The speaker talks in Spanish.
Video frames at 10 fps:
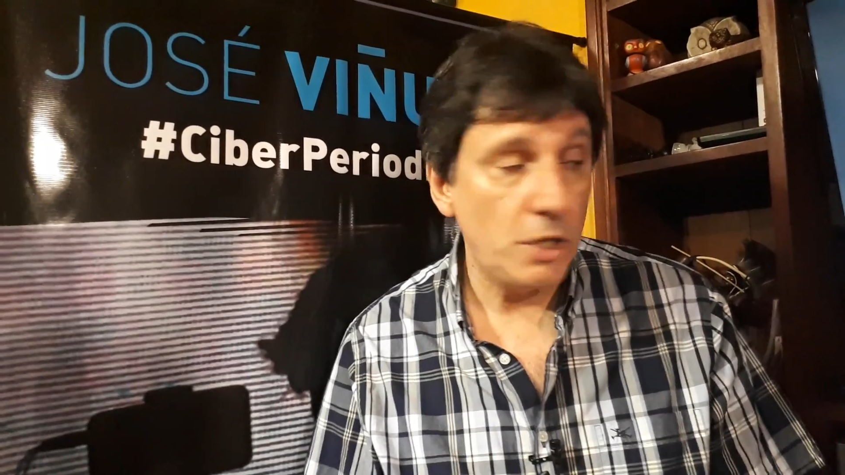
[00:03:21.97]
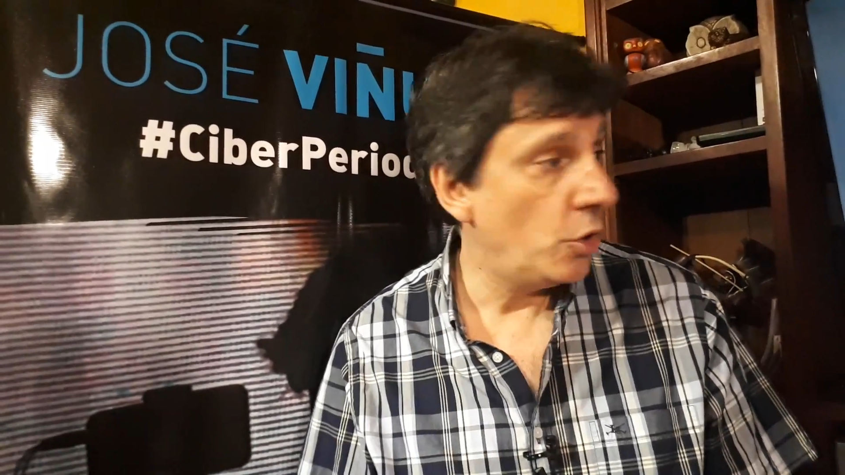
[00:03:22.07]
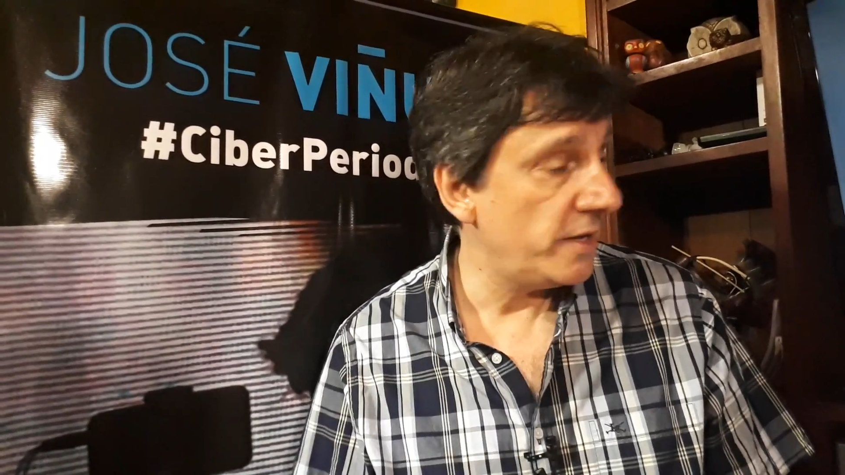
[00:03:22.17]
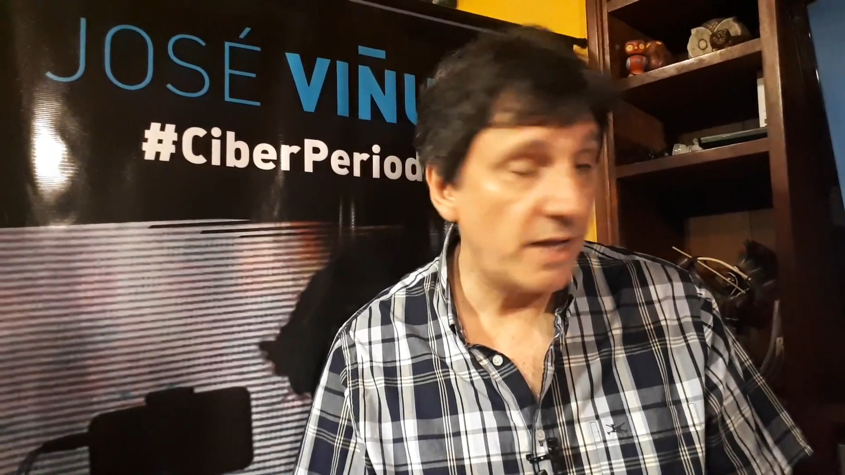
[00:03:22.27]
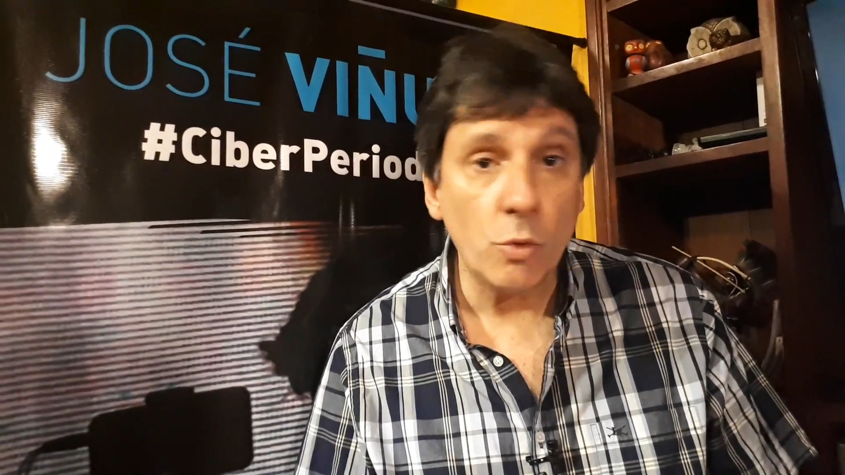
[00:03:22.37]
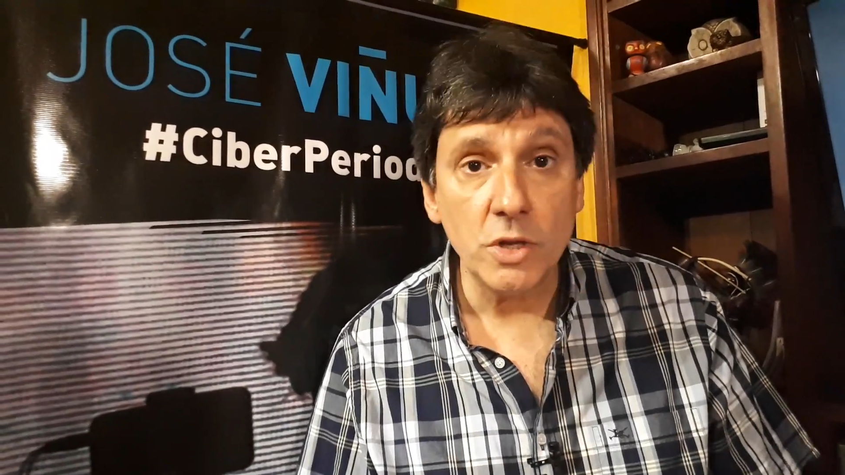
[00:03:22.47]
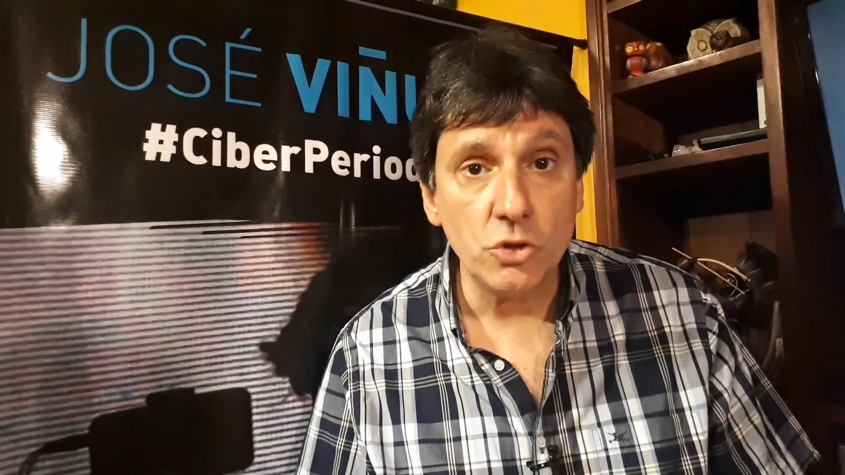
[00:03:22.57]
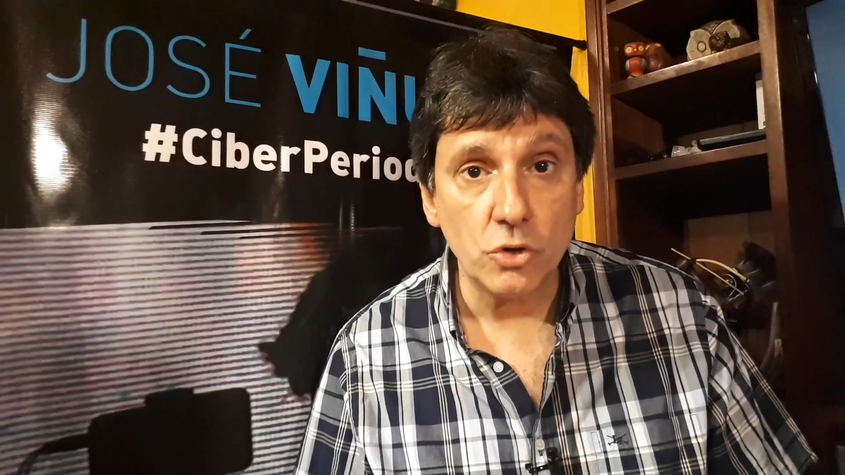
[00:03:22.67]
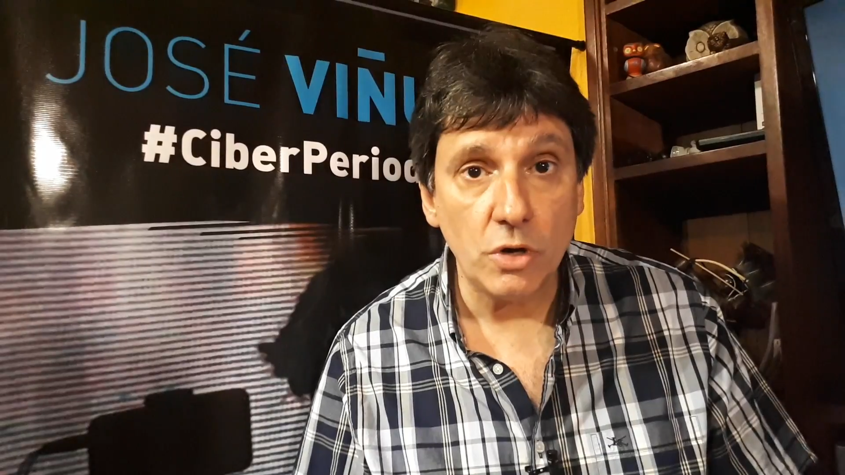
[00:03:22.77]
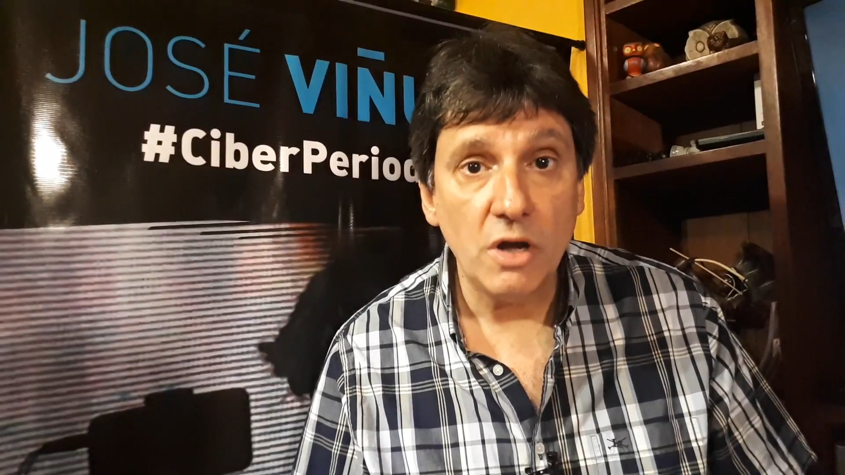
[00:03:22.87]
Lo que te
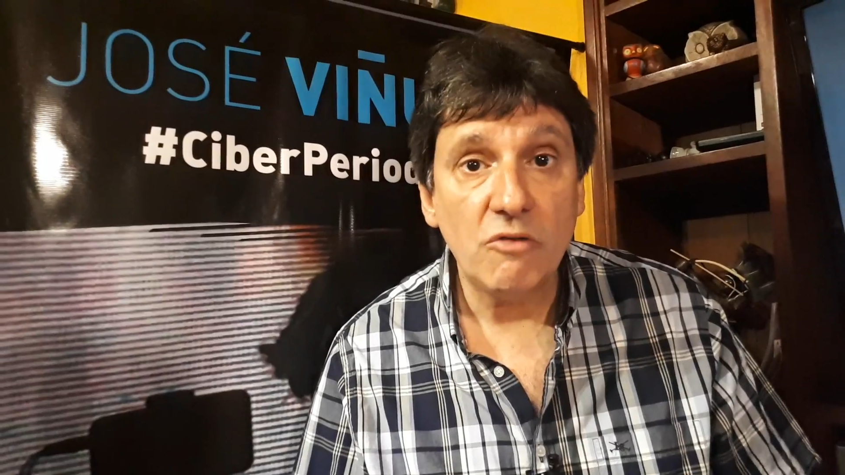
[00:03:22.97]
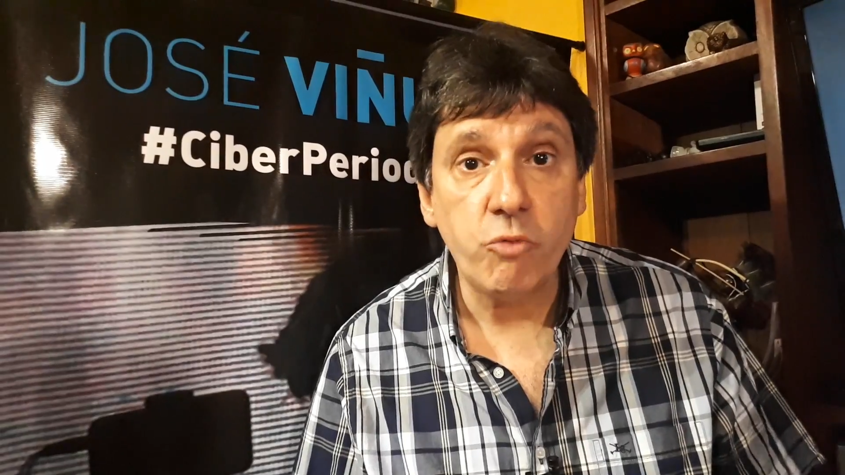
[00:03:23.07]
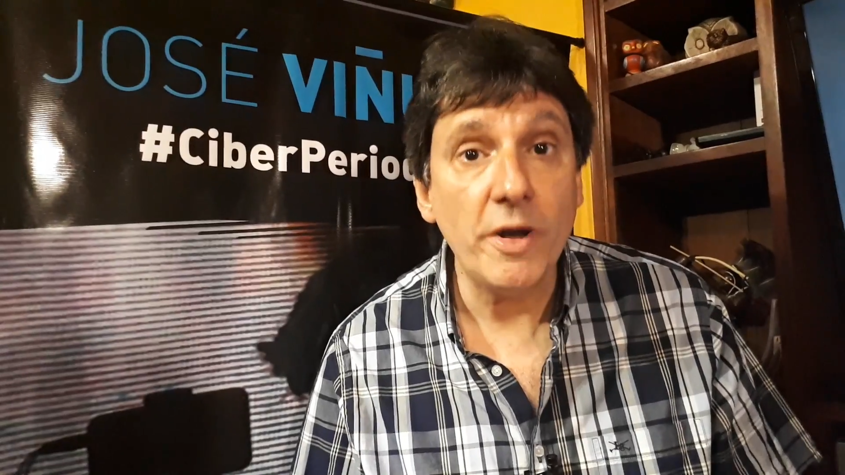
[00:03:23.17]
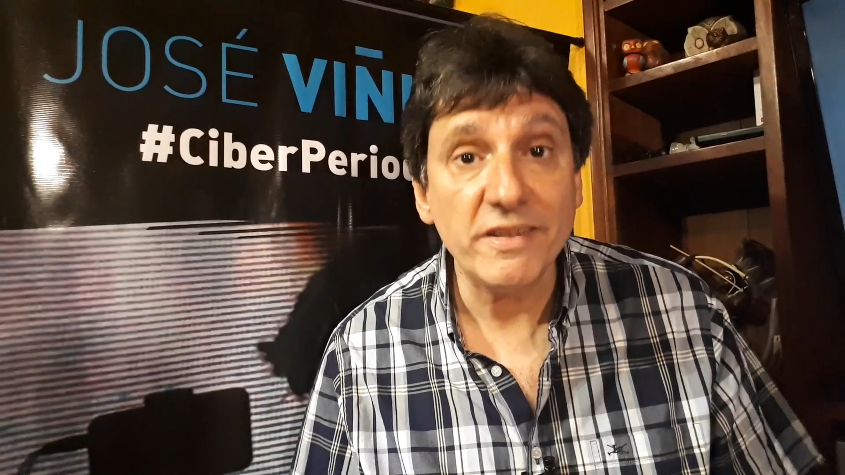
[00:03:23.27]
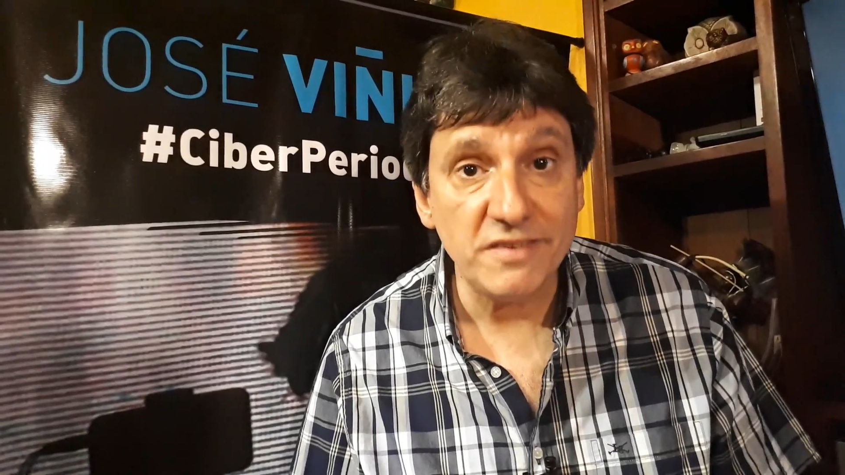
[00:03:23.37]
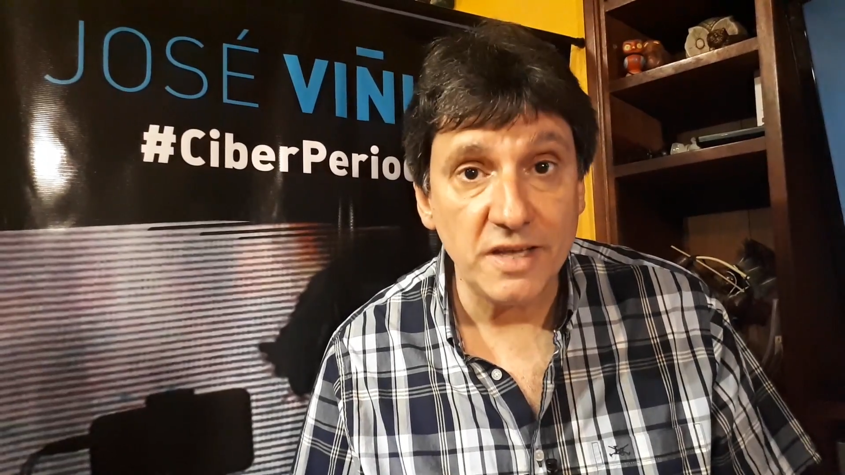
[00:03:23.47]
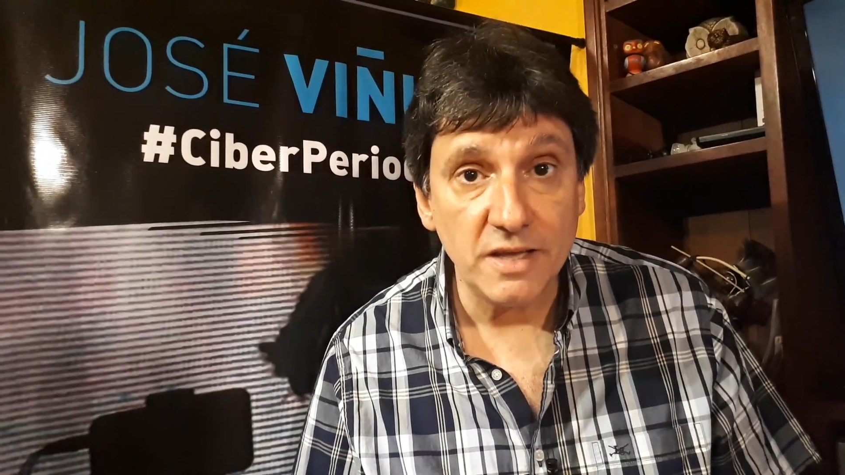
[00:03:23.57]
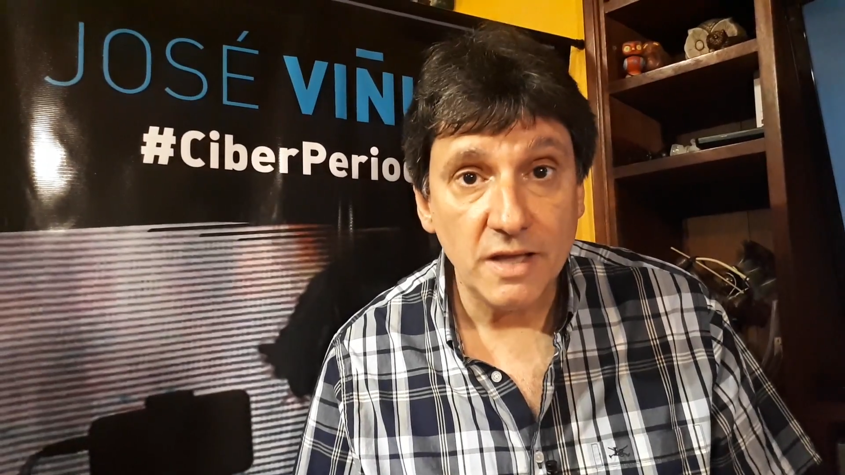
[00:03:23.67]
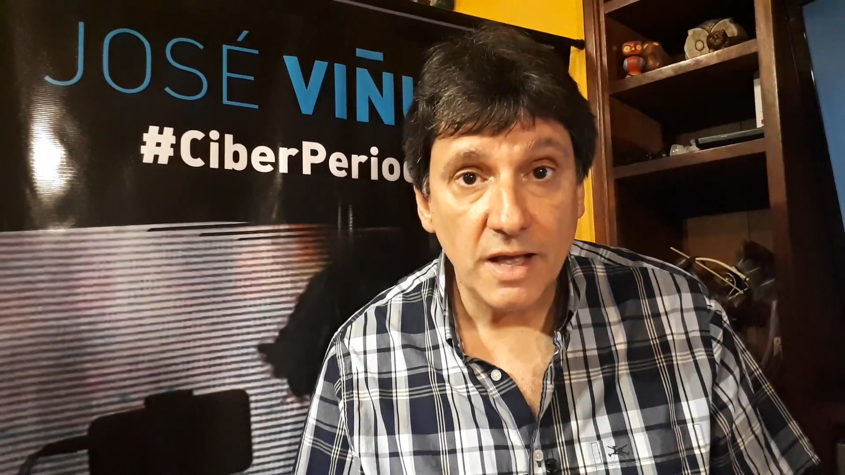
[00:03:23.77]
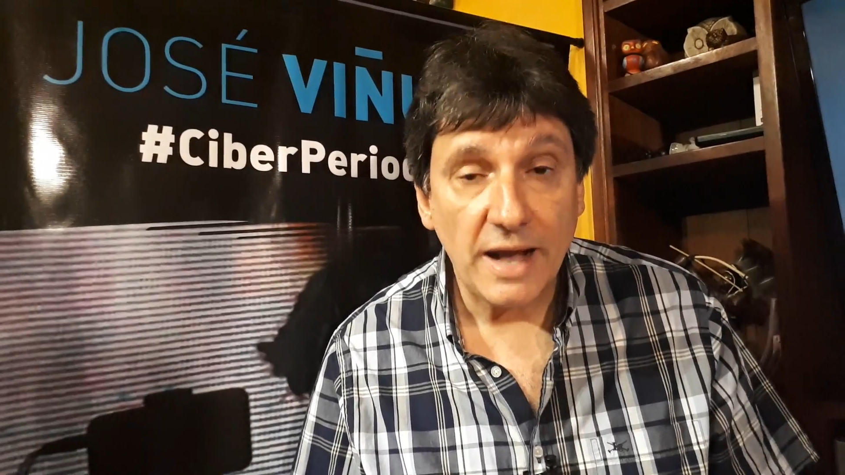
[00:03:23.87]
cuento fue así.